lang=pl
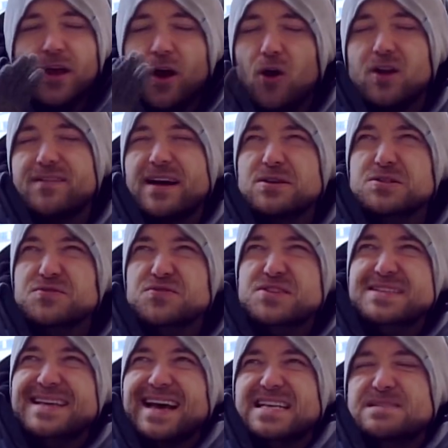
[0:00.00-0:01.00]
I olewając
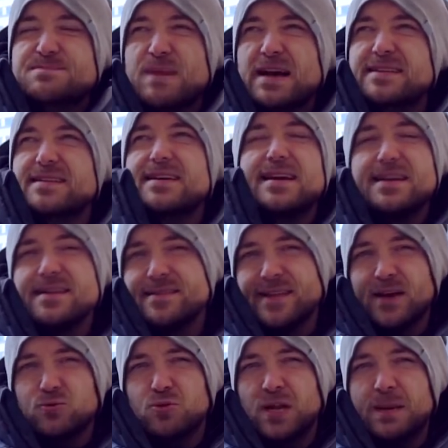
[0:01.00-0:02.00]
wszystkie aspekty
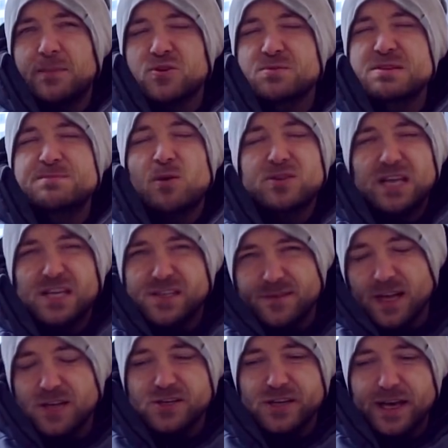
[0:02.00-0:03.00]
inne, które możemy spotkać
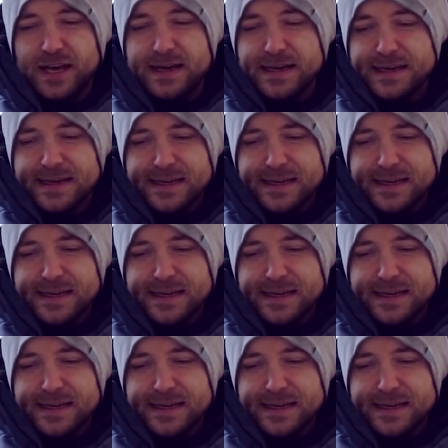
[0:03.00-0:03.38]
w lesie,